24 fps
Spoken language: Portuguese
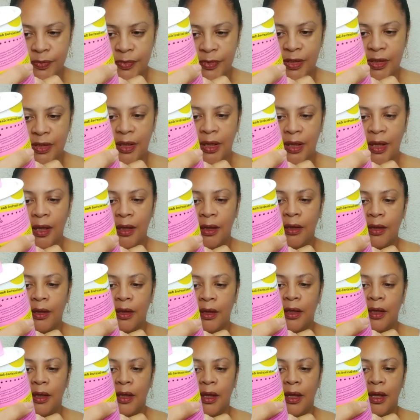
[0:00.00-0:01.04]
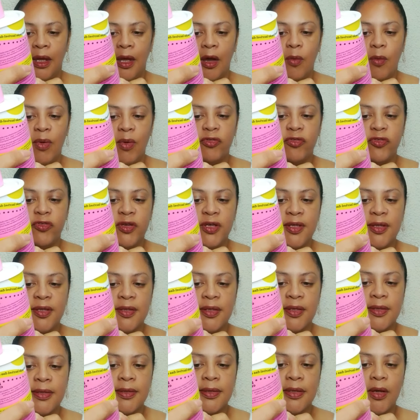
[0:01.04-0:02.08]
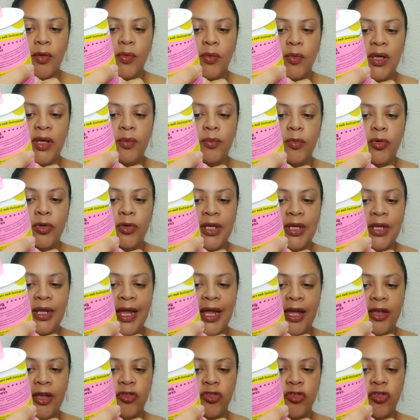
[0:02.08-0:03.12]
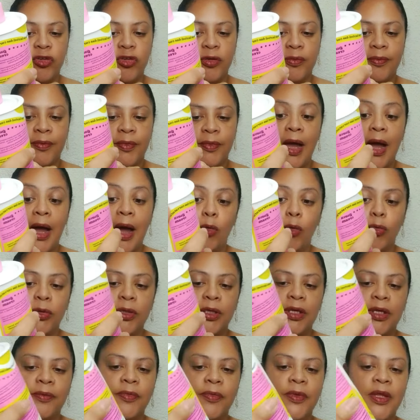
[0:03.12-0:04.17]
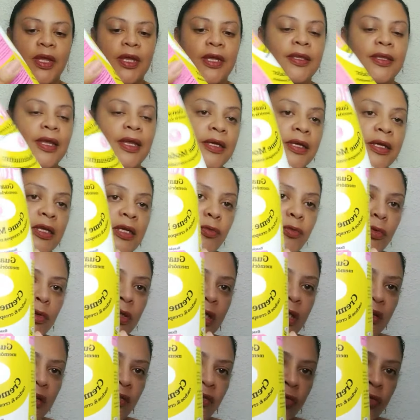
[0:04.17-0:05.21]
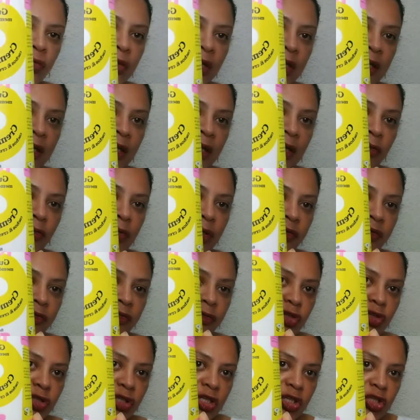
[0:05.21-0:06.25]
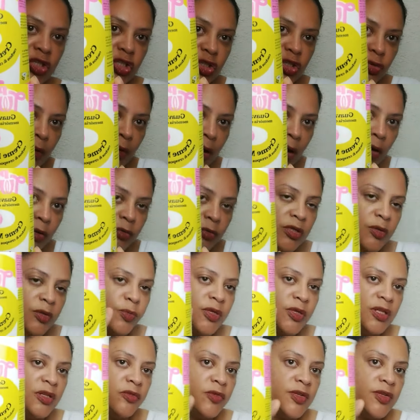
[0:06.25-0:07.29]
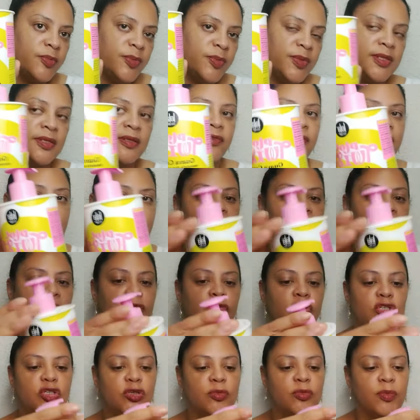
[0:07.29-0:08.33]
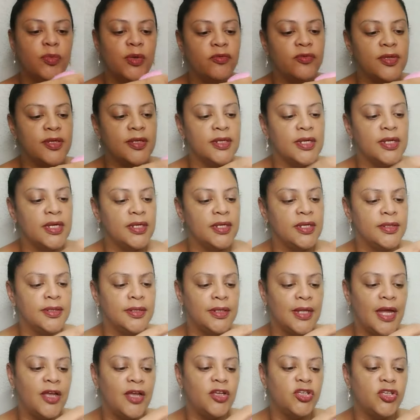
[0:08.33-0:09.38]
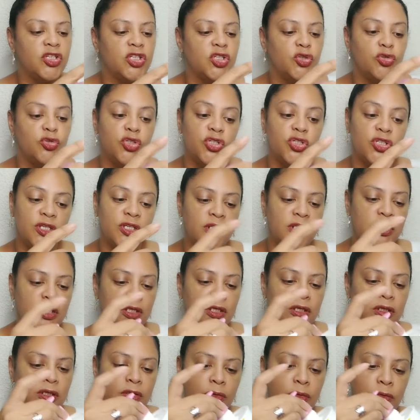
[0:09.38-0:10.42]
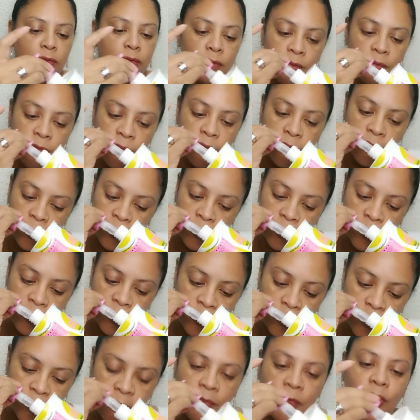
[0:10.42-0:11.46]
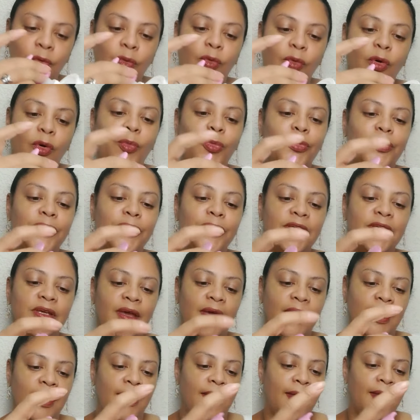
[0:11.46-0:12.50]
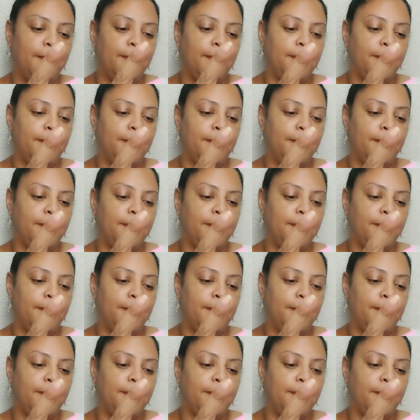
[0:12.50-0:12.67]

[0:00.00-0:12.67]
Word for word: né? É uma fixação e modelagem alta. Aí tá aqui no nível, né? Tem o nível direitinho alto. Depois eu vou especificar tudinho pra vocês, tá, gente? O cheirinho, como que é.